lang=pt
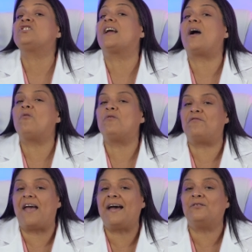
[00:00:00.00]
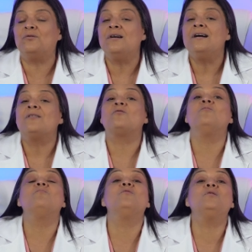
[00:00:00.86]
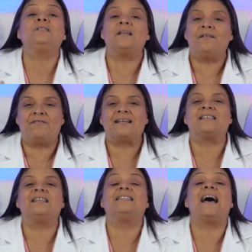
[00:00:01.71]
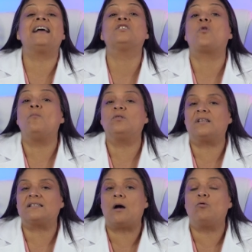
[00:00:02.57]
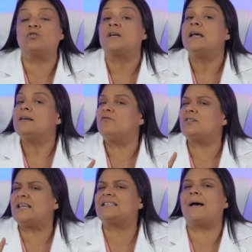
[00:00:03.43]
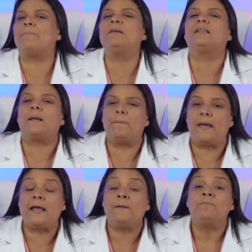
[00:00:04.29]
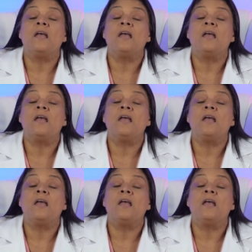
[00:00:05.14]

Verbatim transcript: chegar ao inverno com muita facilidade e com muita saúde. Você sabia também